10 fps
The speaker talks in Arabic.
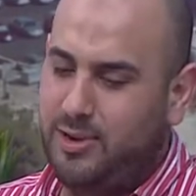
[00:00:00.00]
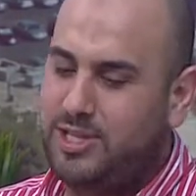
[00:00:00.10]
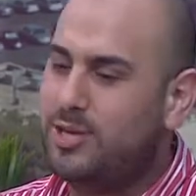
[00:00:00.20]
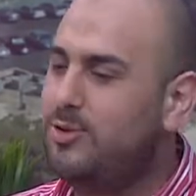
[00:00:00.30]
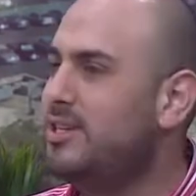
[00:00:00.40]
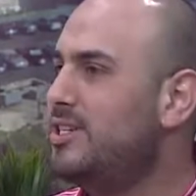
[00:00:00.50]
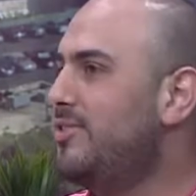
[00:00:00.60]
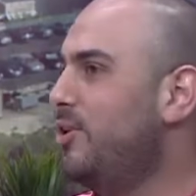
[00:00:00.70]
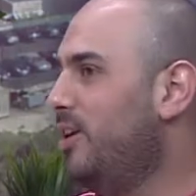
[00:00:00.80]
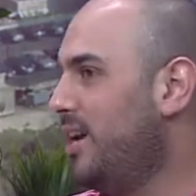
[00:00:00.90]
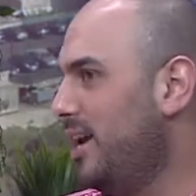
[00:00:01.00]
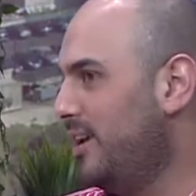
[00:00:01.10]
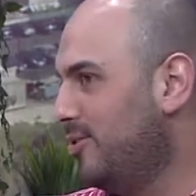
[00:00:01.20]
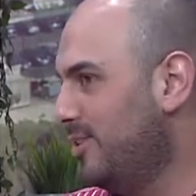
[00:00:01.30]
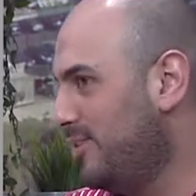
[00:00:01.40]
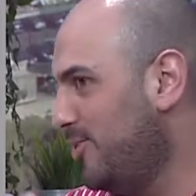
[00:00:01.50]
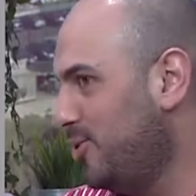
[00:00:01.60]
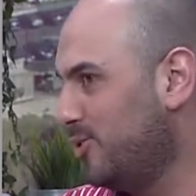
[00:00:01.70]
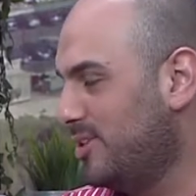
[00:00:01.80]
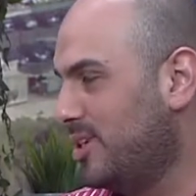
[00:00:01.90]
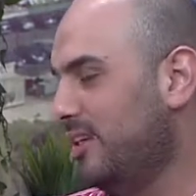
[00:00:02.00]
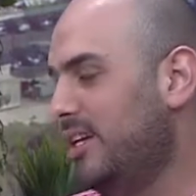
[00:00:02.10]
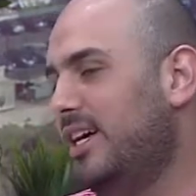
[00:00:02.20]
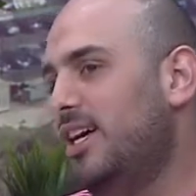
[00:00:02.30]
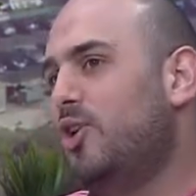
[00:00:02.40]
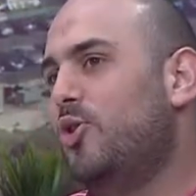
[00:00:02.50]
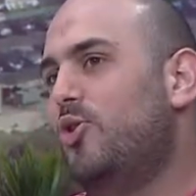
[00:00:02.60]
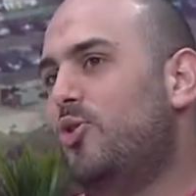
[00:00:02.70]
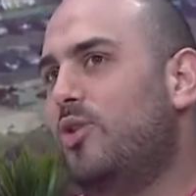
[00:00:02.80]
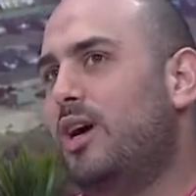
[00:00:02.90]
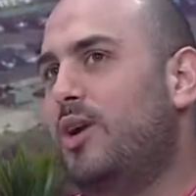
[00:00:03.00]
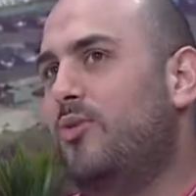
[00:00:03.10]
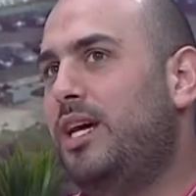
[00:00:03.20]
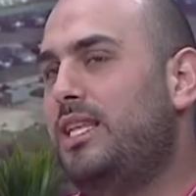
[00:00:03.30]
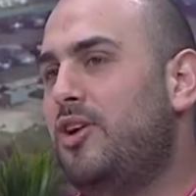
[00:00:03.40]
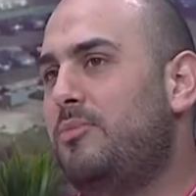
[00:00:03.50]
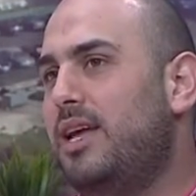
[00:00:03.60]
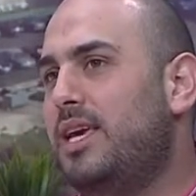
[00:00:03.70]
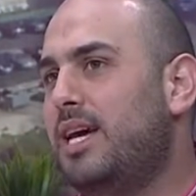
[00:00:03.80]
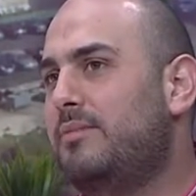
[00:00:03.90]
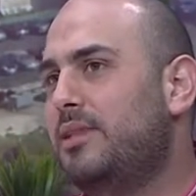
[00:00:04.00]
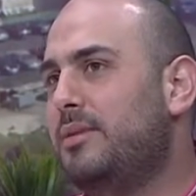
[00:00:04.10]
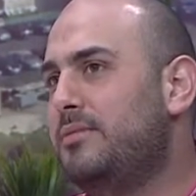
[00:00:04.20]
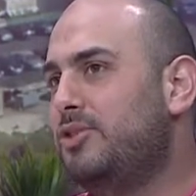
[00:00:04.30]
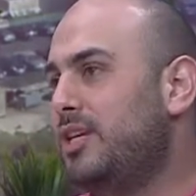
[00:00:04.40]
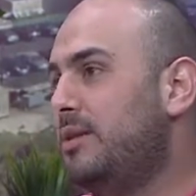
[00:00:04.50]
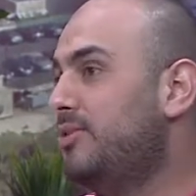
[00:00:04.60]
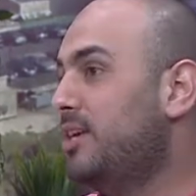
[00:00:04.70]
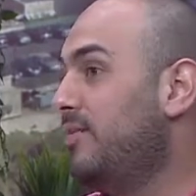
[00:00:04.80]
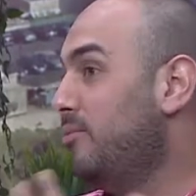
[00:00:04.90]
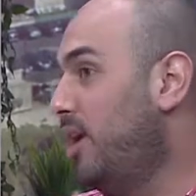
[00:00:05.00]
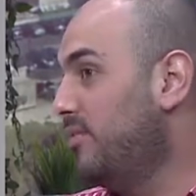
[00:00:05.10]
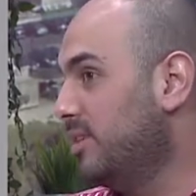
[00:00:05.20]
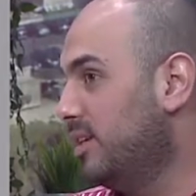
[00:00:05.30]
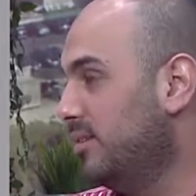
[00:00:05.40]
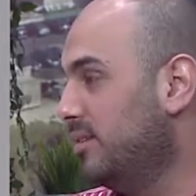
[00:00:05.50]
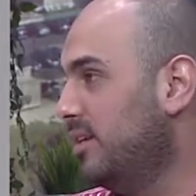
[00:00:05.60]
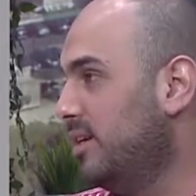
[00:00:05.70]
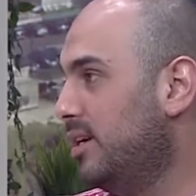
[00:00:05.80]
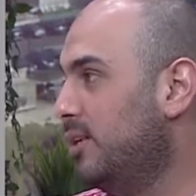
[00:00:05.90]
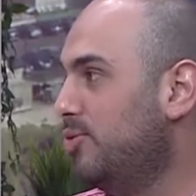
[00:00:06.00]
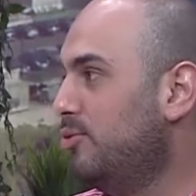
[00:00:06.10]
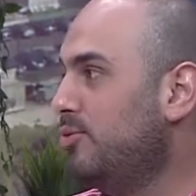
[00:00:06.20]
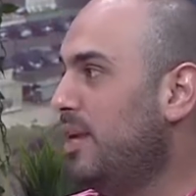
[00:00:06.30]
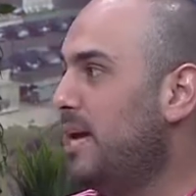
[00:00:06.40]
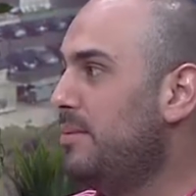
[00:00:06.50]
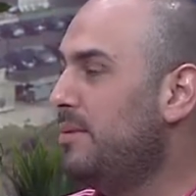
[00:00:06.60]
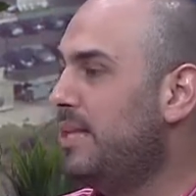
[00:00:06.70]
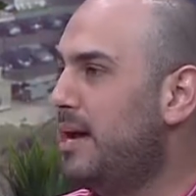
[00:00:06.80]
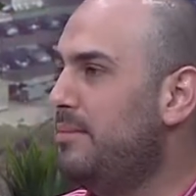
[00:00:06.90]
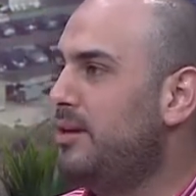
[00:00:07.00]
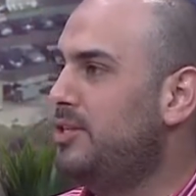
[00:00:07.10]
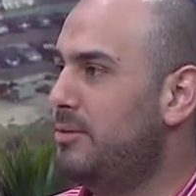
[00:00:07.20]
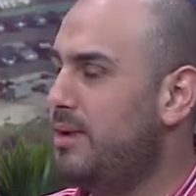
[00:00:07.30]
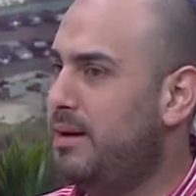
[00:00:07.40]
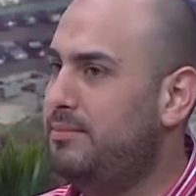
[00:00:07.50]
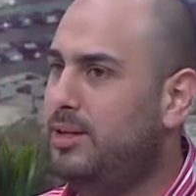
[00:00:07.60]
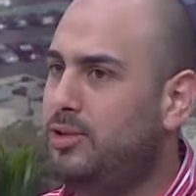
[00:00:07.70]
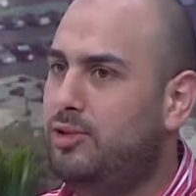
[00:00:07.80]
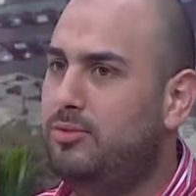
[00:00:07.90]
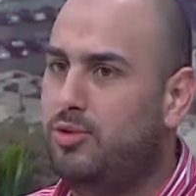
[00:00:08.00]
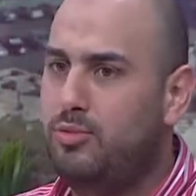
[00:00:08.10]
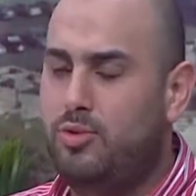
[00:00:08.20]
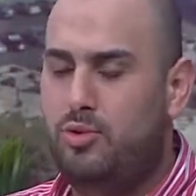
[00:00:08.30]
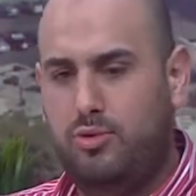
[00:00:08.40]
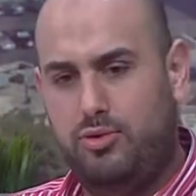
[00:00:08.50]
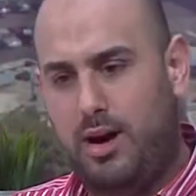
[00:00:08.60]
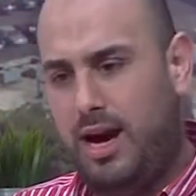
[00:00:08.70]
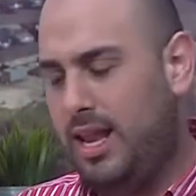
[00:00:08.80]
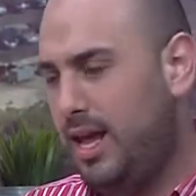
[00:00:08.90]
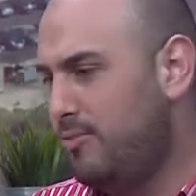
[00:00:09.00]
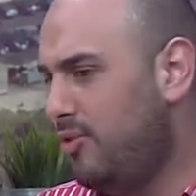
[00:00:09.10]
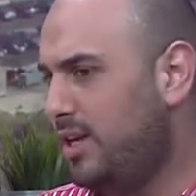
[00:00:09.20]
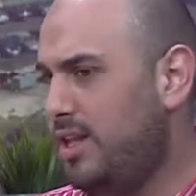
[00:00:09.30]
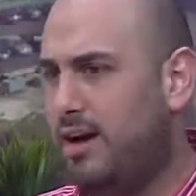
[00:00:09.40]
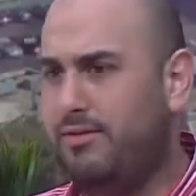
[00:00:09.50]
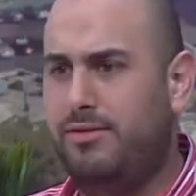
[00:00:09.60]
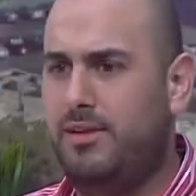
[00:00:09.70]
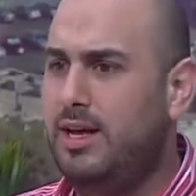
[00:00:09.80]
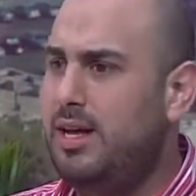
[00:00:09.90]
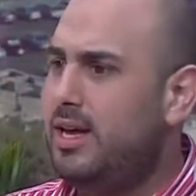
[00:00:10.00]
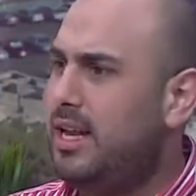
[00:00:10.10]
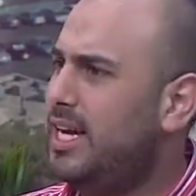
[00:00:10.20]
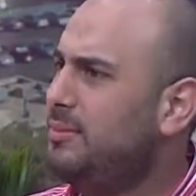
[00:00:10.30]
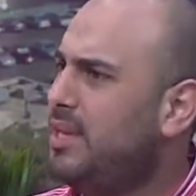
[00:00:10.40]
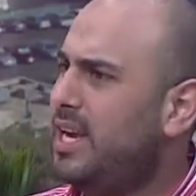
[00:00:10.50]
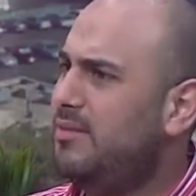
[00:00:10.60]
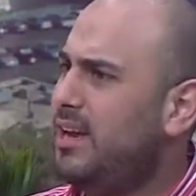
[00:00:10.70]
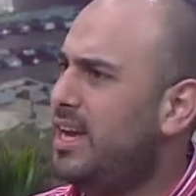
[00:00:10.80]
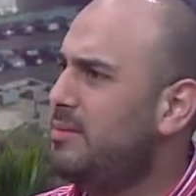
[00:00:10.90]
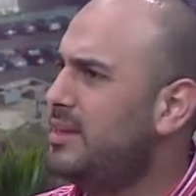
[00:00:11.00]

اول شيء كل شيء في له حكايه كل شيء في له قصه وواحده يوم من الايام طبيعه مشاريعنا المشتغل في المحافظات آه، ودائما بتقابل شباب عندهم طموح واحلام واهداف لكن بتعرف احيانا